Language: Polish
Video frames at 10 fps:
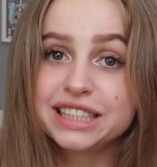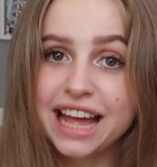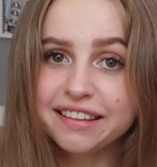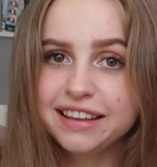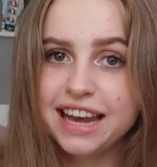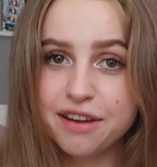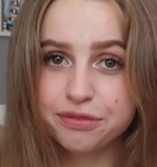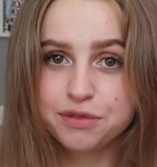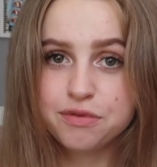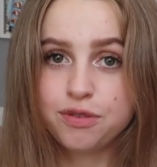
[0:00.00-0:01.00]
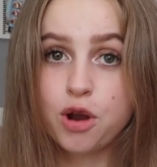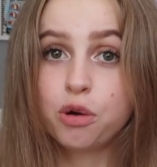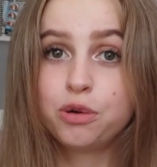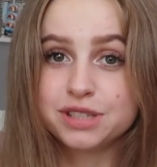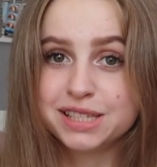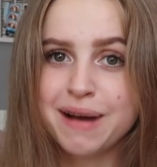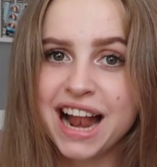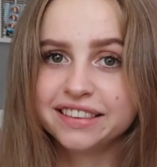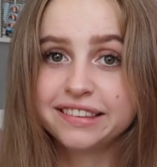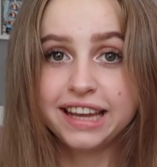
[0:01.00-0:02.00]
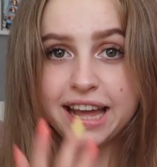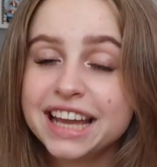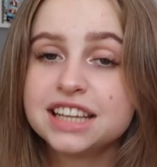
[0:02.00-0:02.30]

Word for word: na tyle w tym vlogu z Malty.